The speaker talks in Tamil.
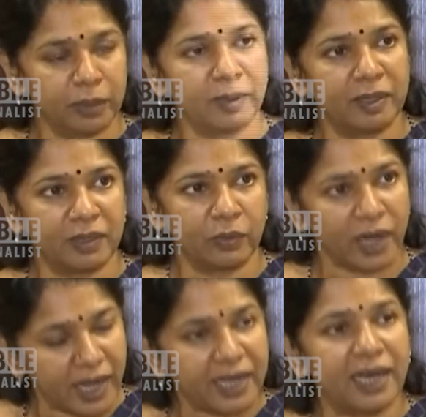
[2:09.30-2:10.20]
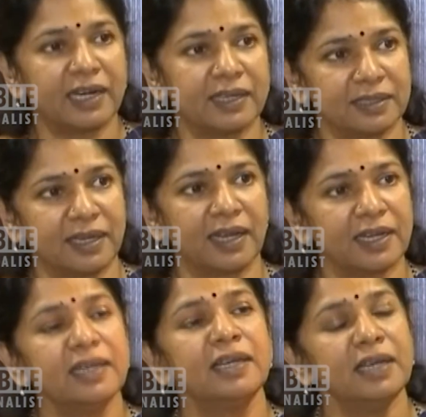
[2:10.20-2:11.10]
வேண்டும் என்ற ஒரே காரணத்துக்காக
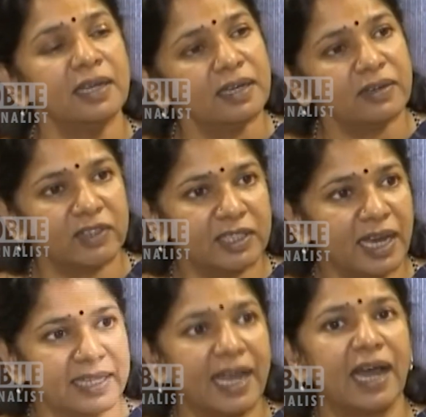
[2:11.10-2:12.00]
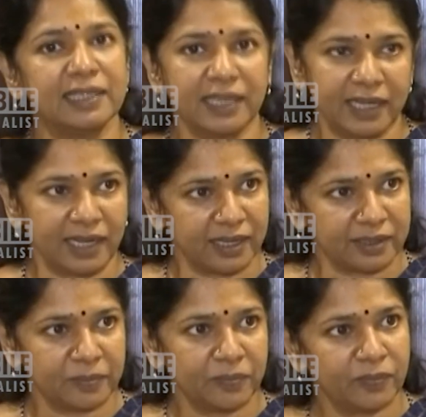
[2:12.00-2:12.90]
வந்து அதை ஆதரிக்கிறார்